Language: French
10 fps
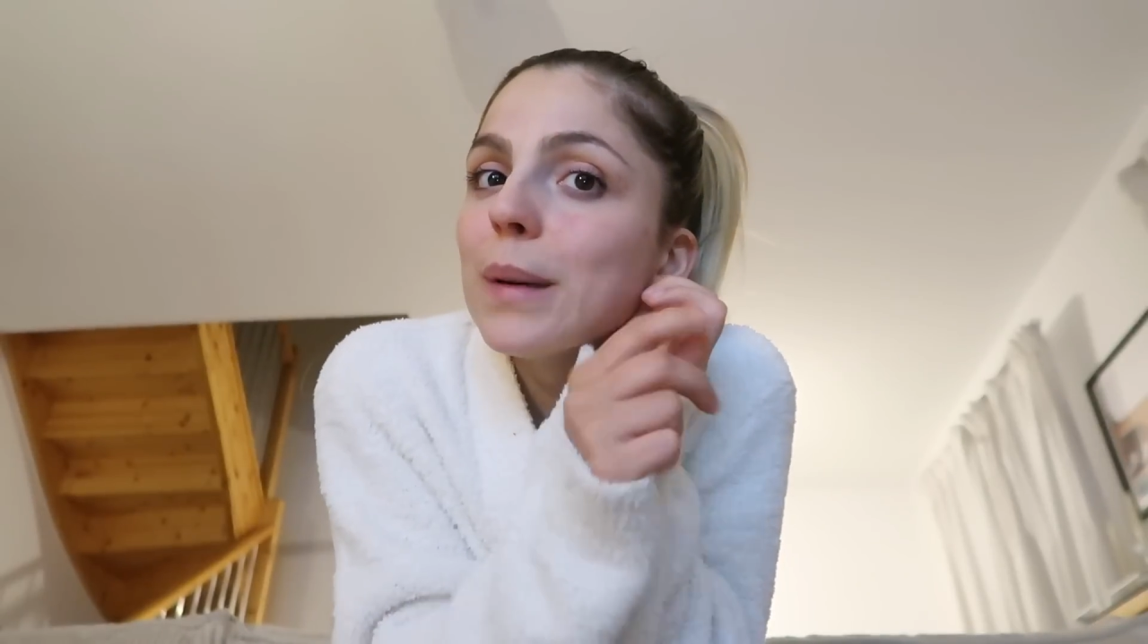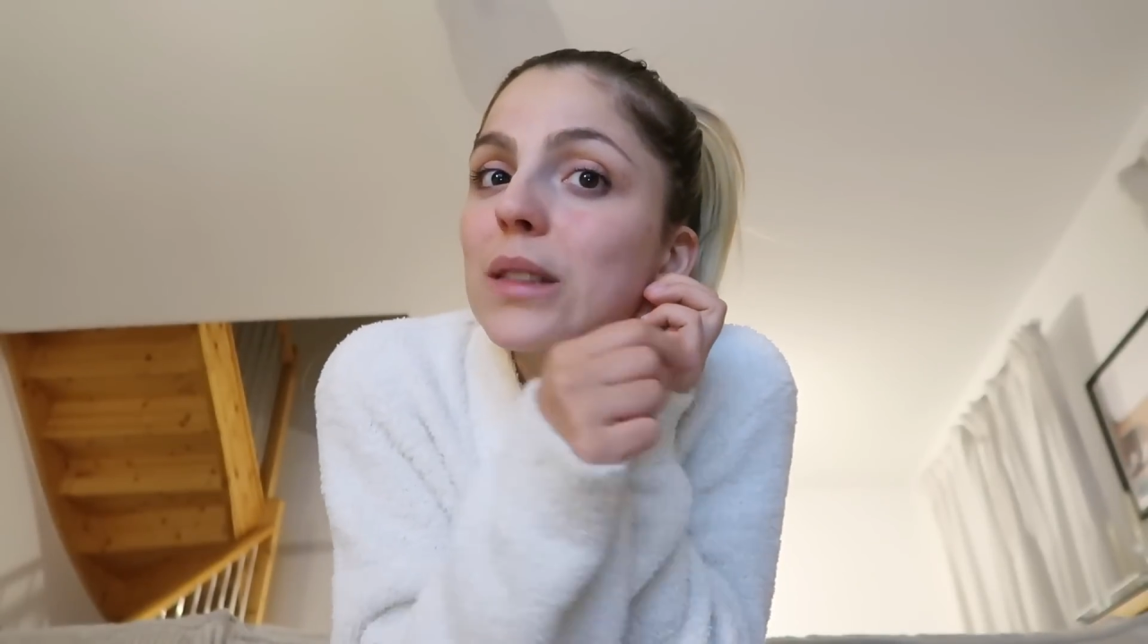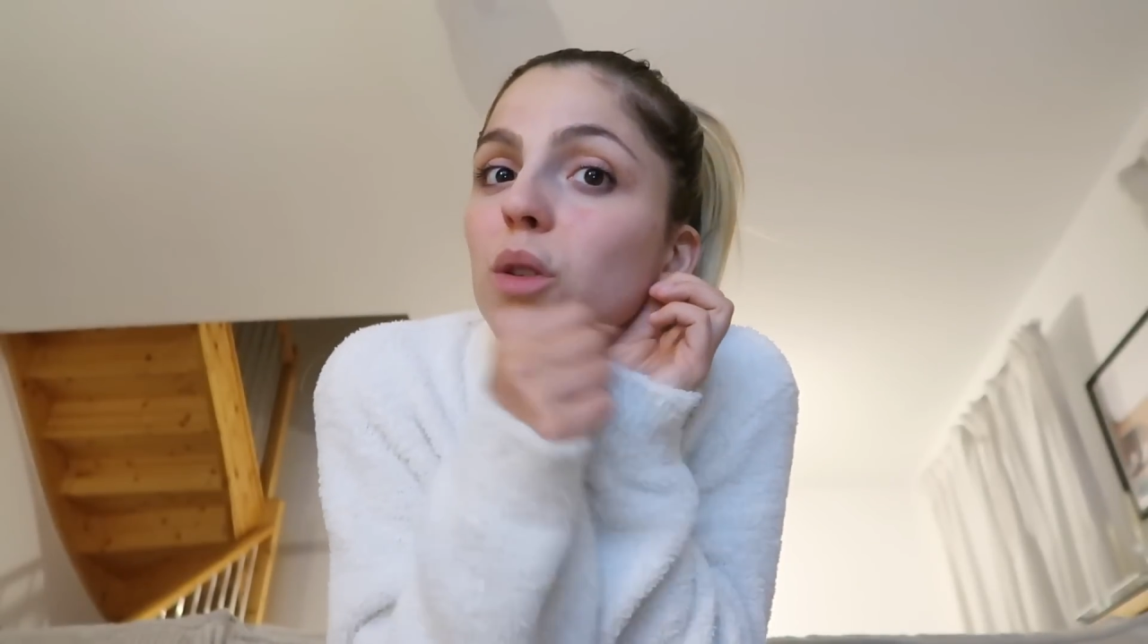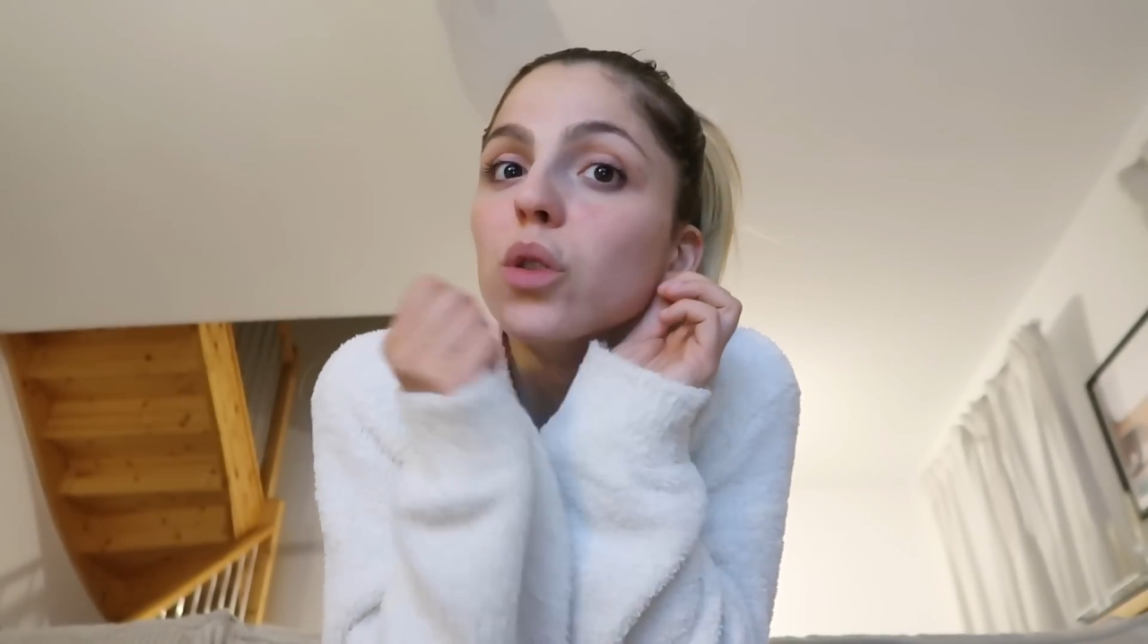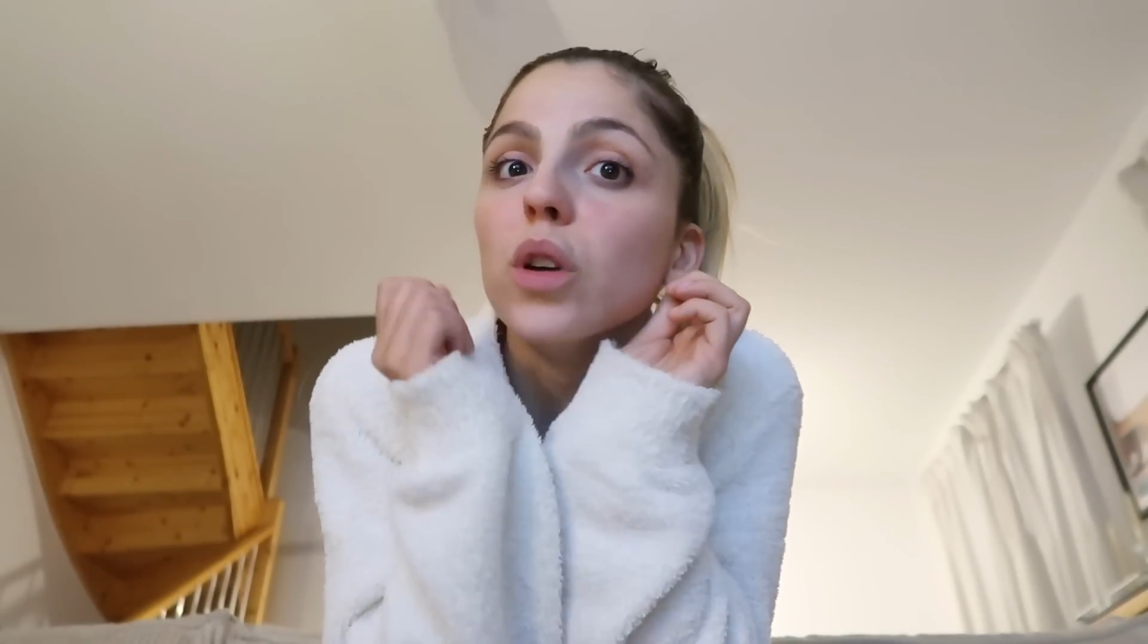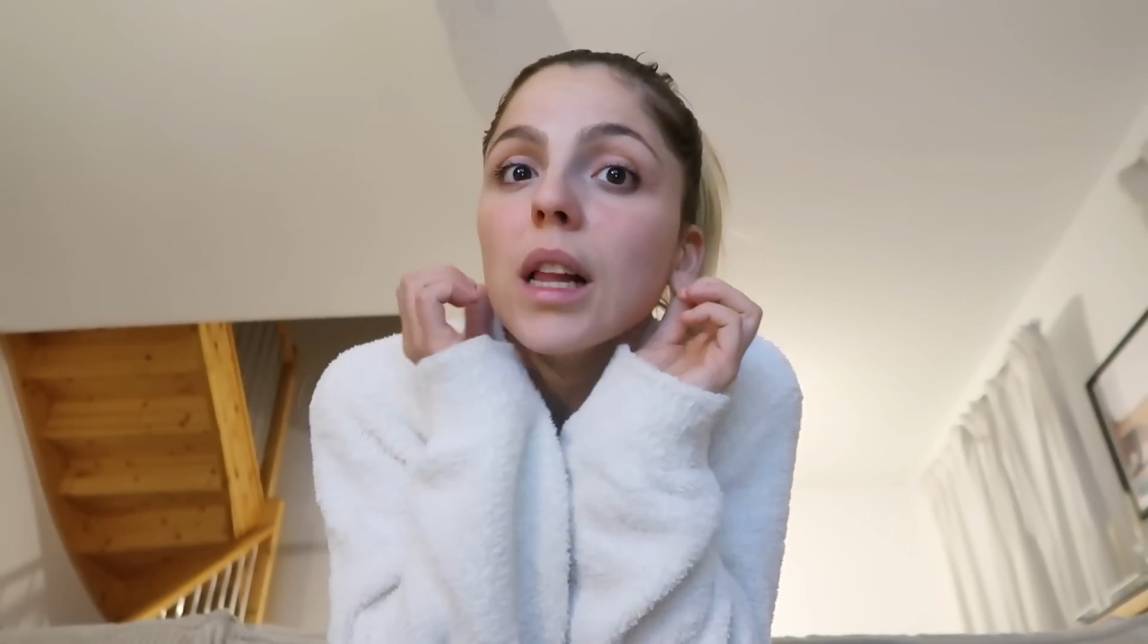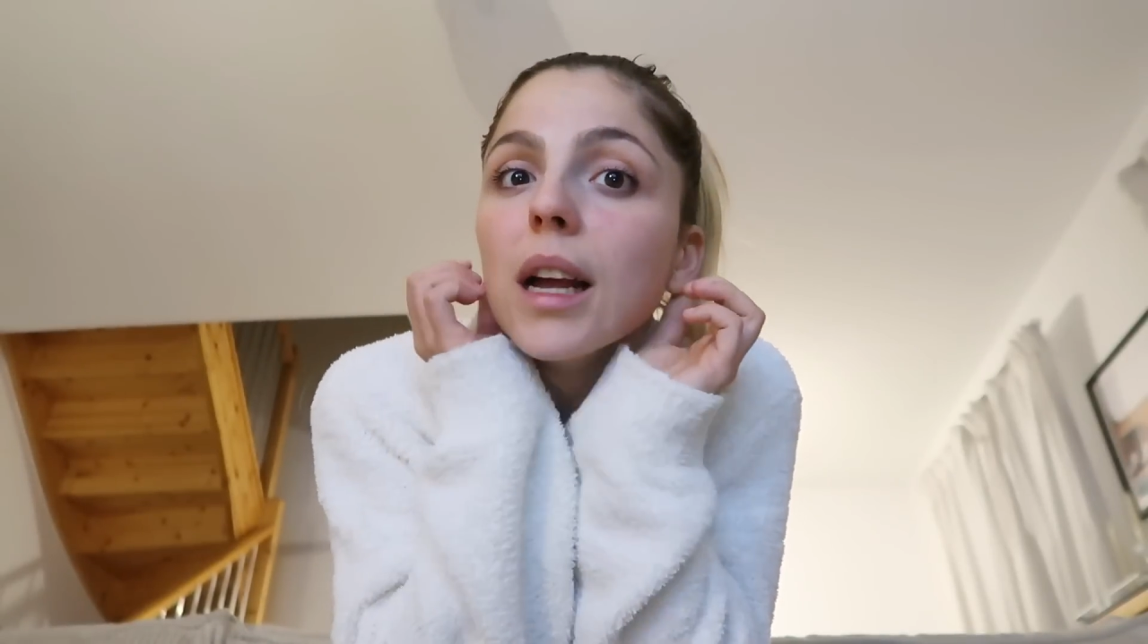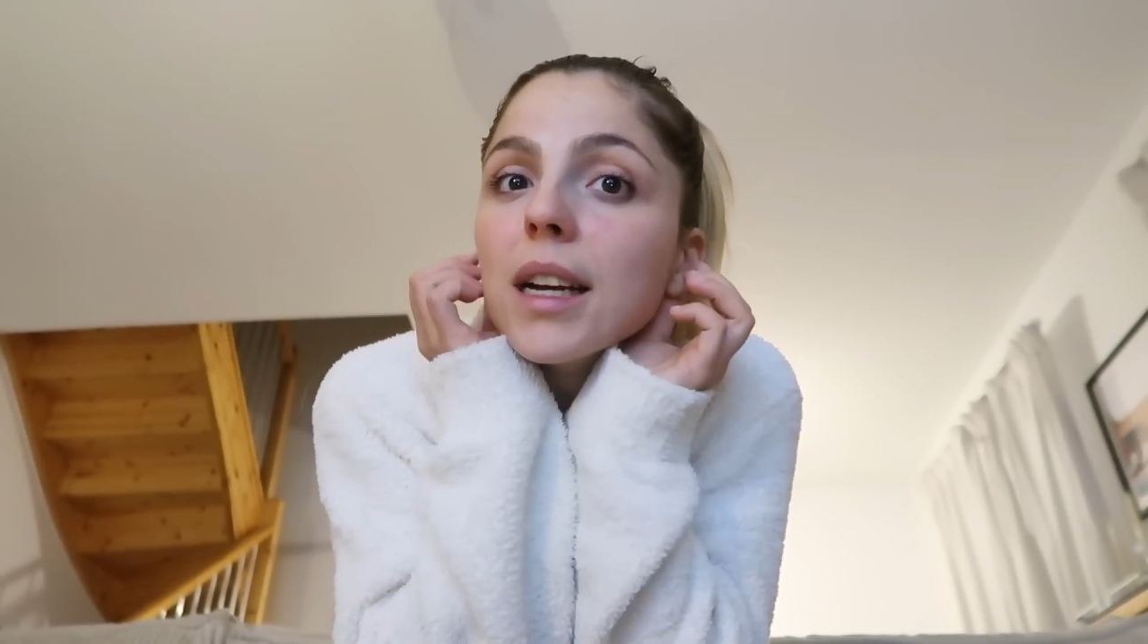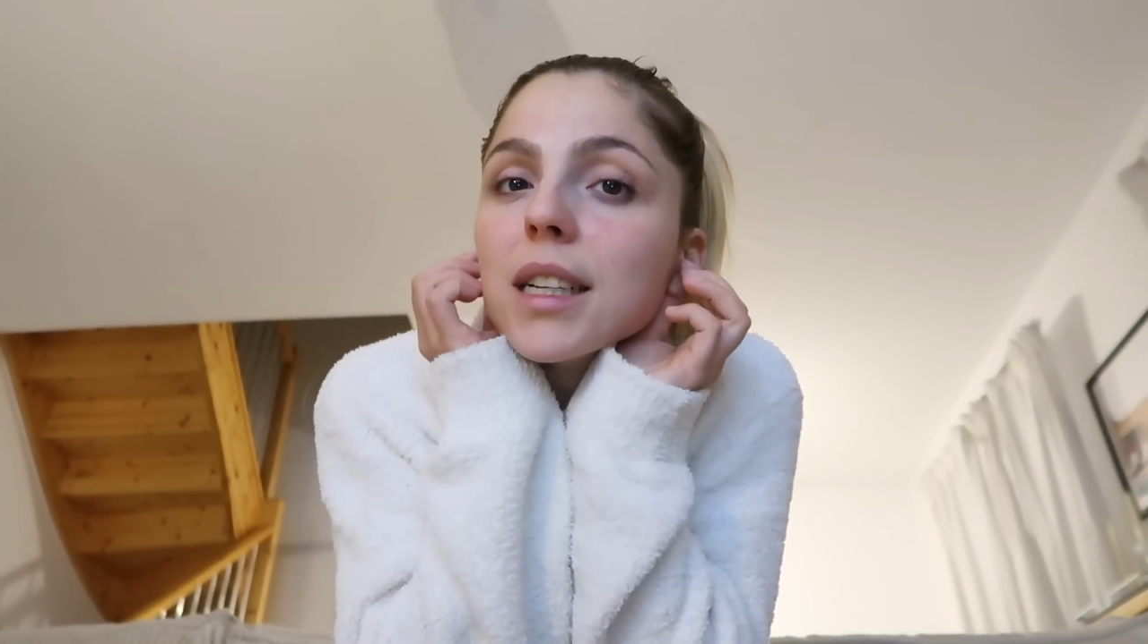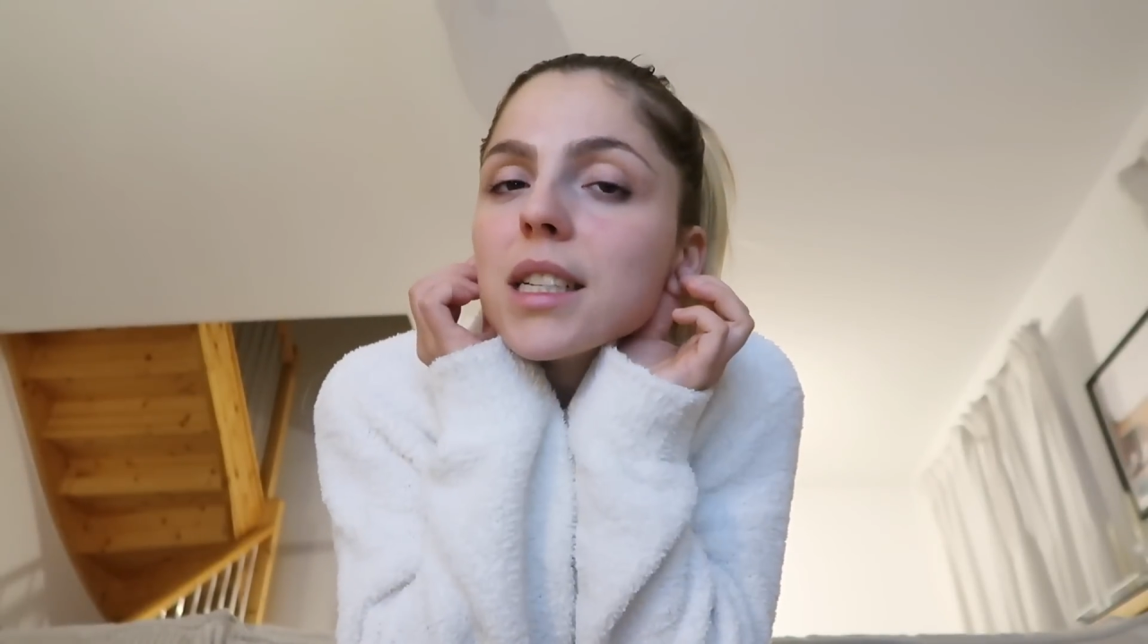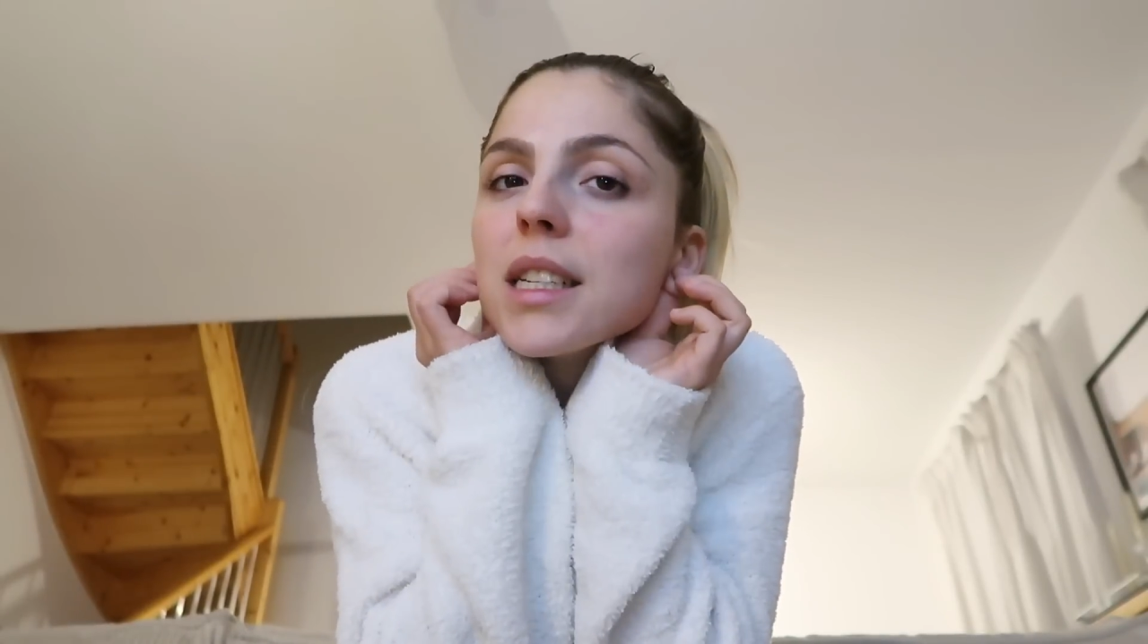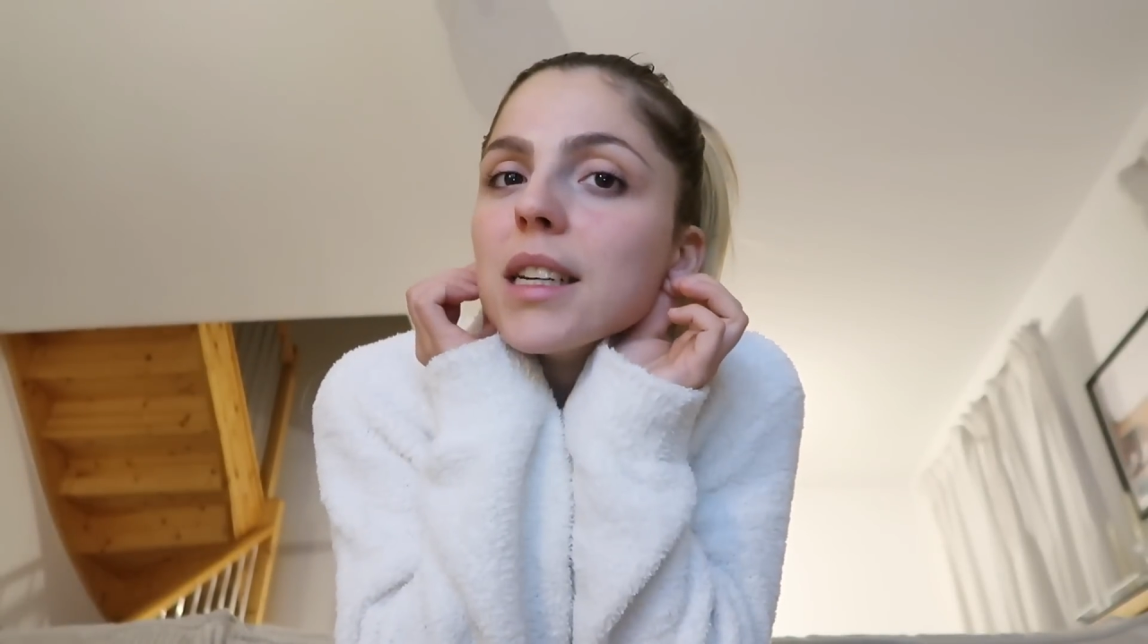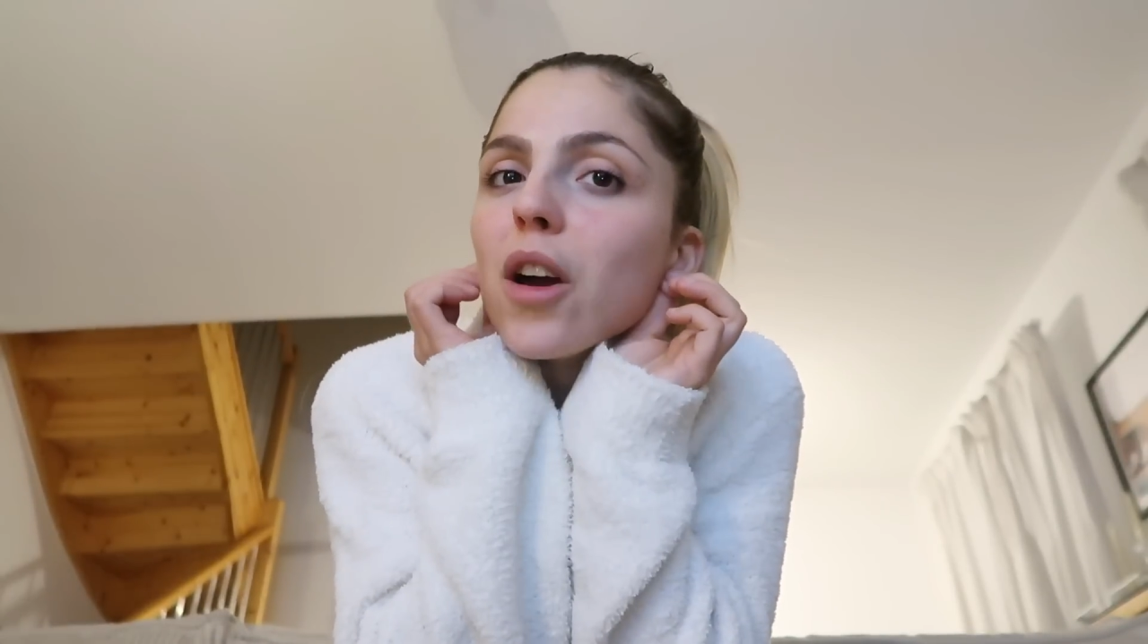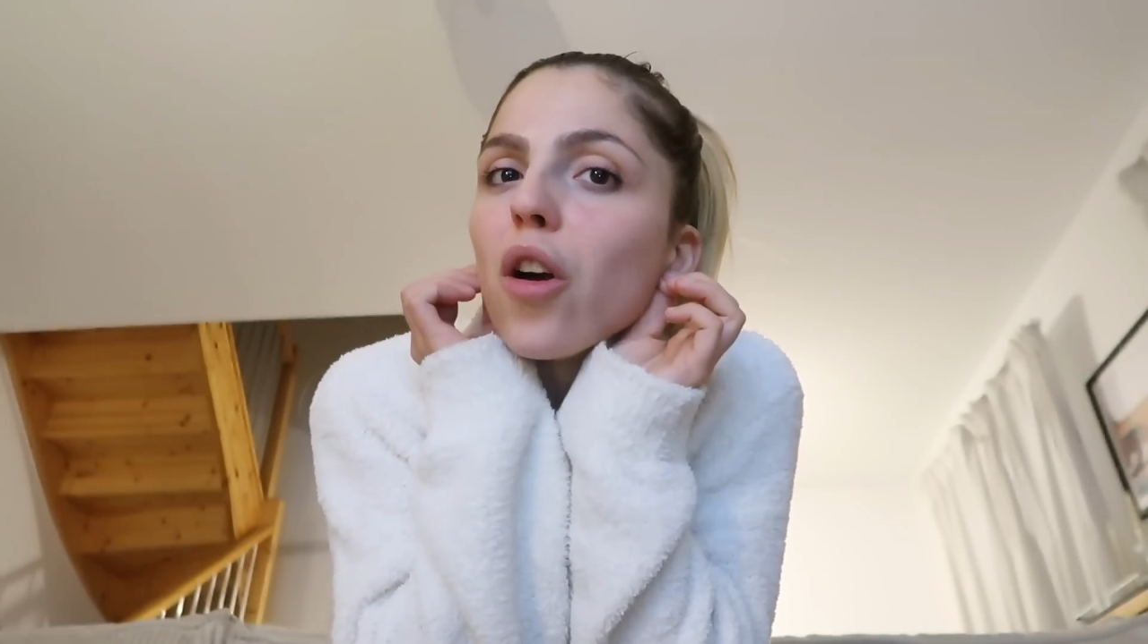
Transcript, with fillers: parce que j'ai...